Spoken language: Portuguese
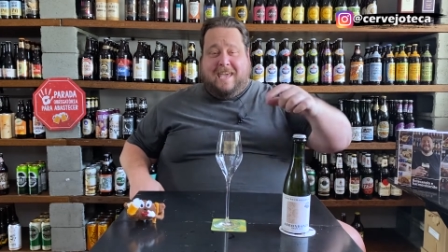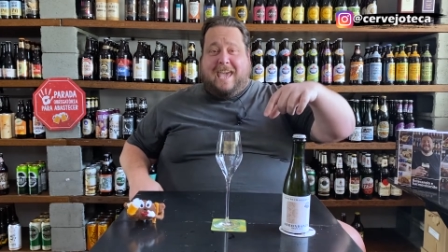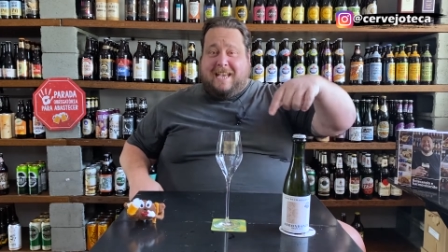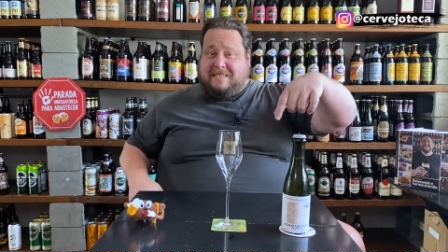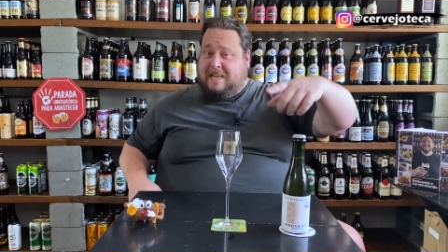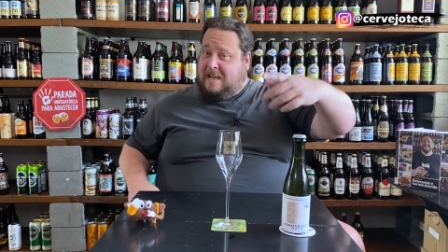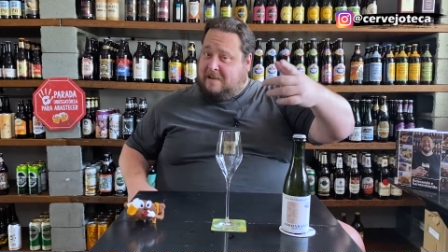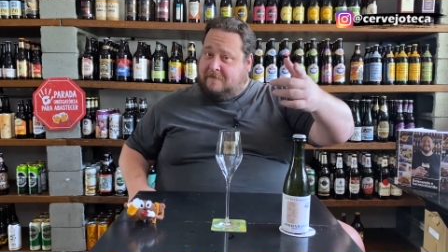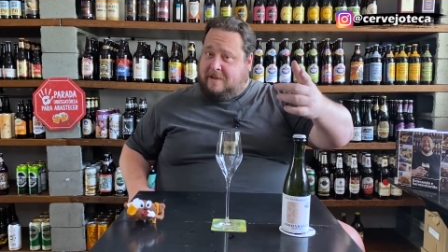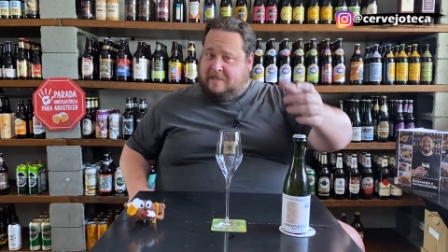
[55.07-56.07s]
essa
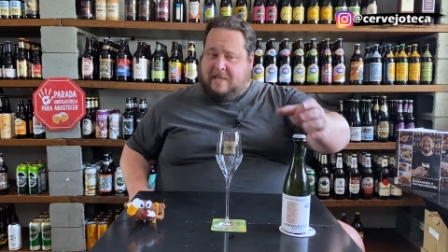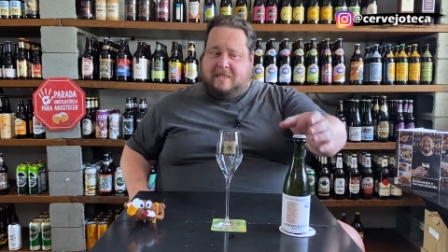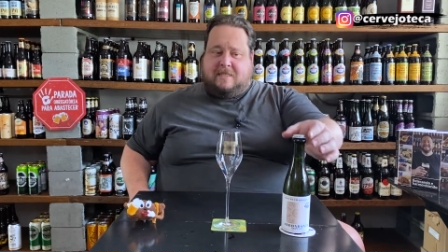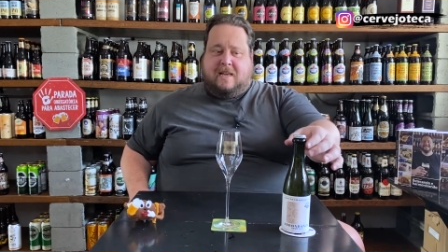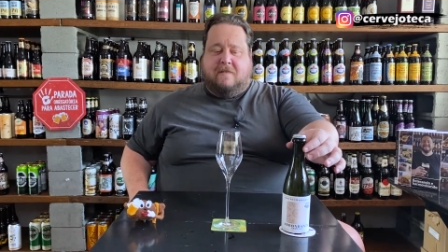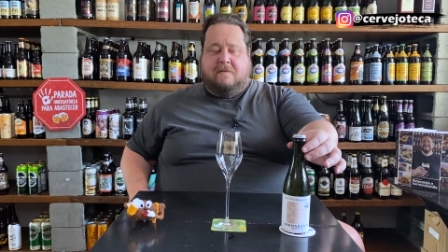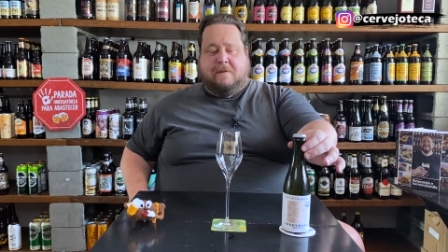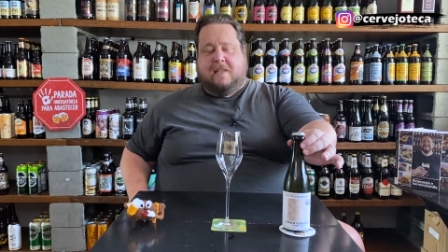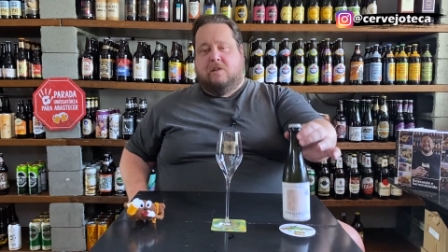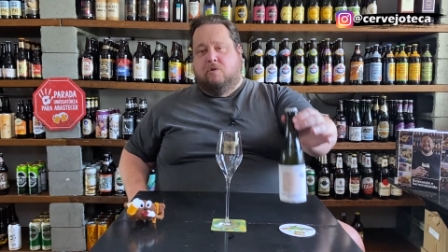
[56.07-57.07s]
garrafa desse cigarrinho
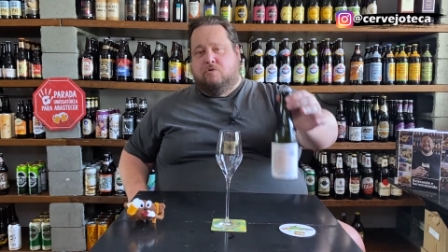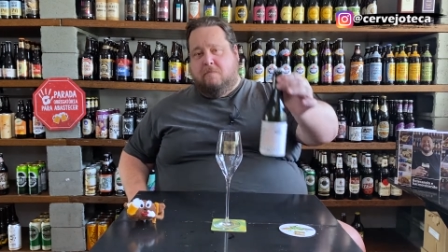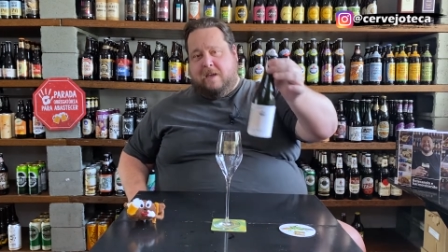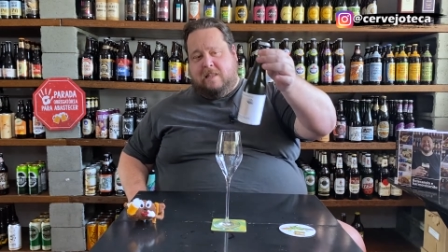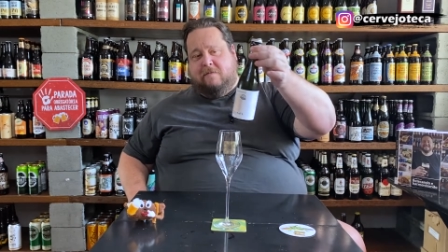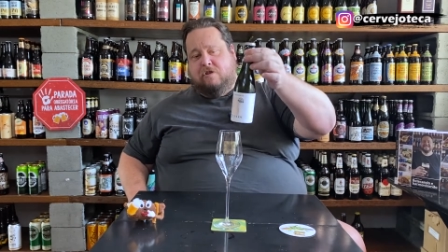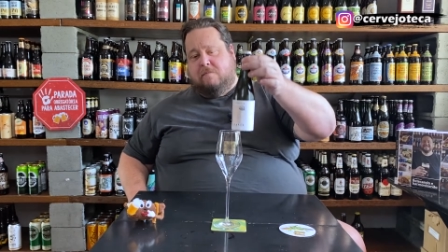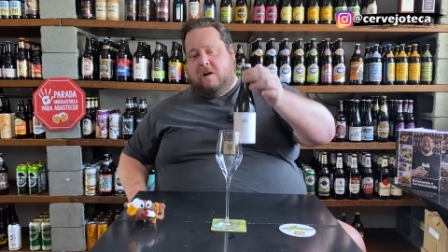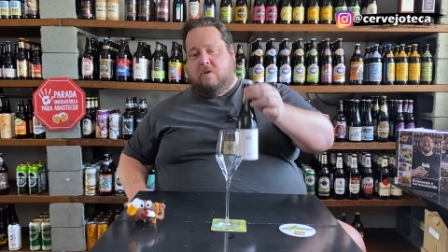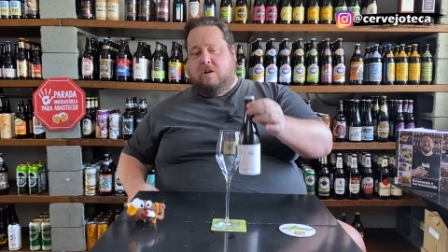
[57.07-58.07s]
pequeno eu não tomei ainda, vou
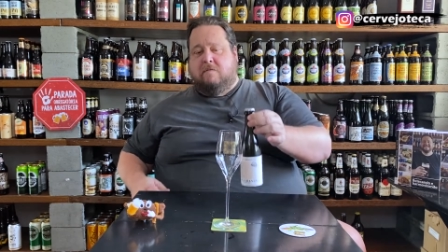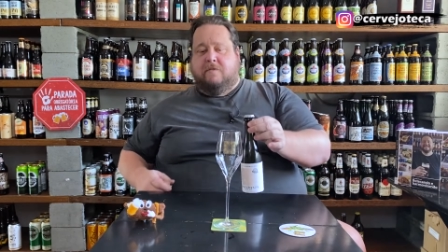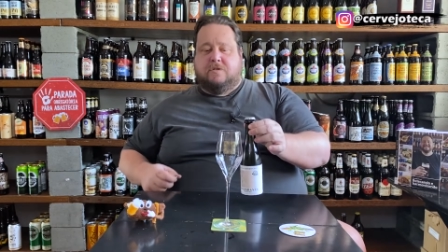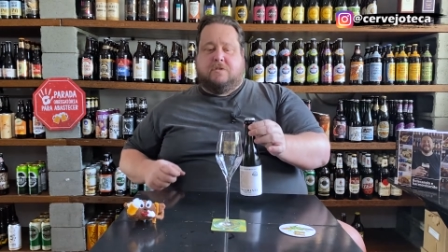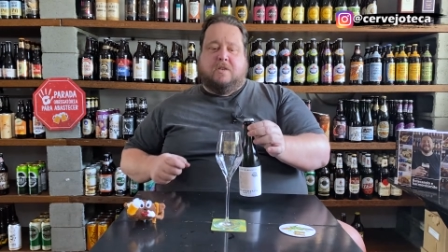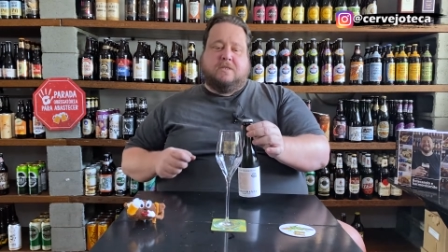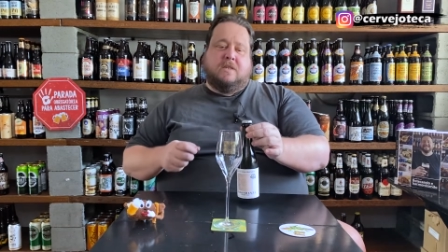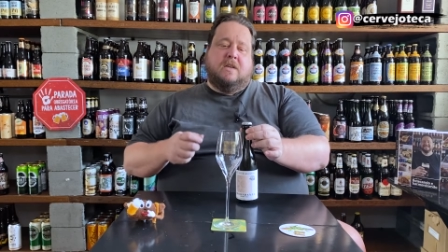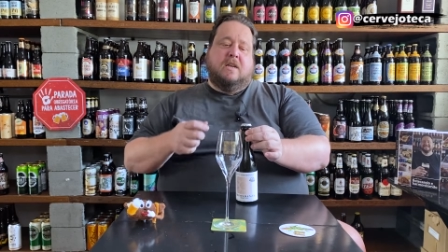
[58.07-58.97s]
tomar agora com vocês.